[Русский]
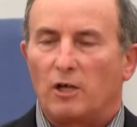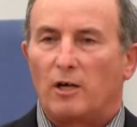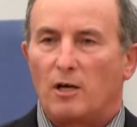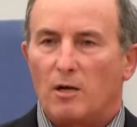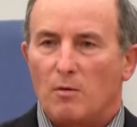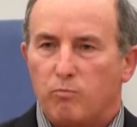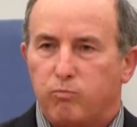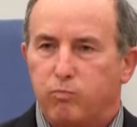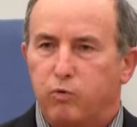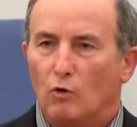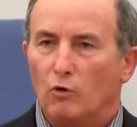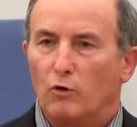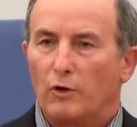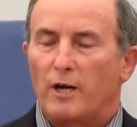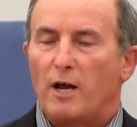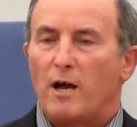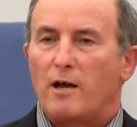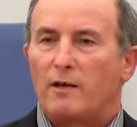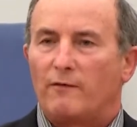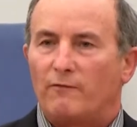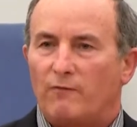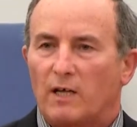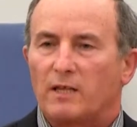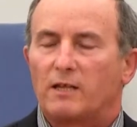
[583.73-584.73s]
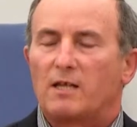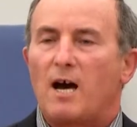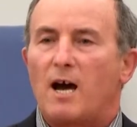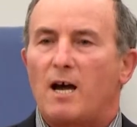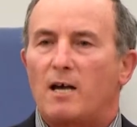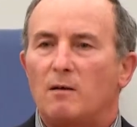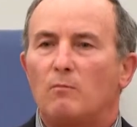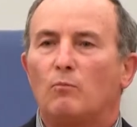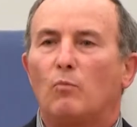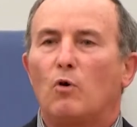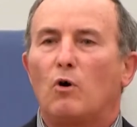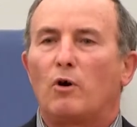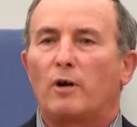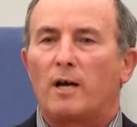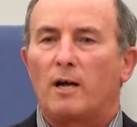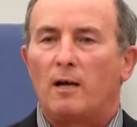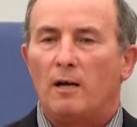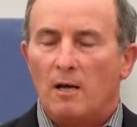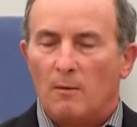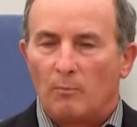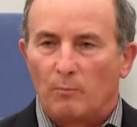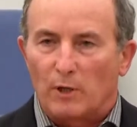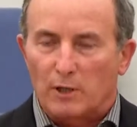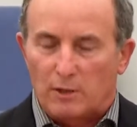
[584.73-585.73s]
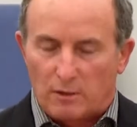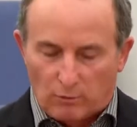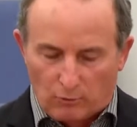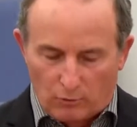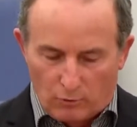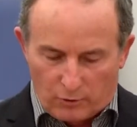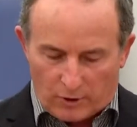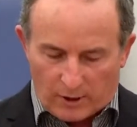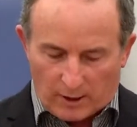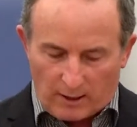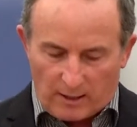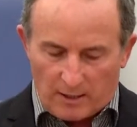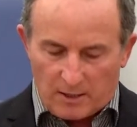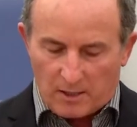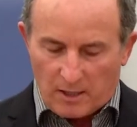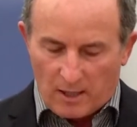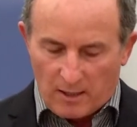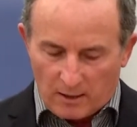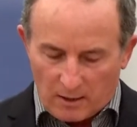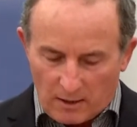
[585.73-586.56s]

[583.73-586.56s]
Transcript: и буря, и вода, и море послушались,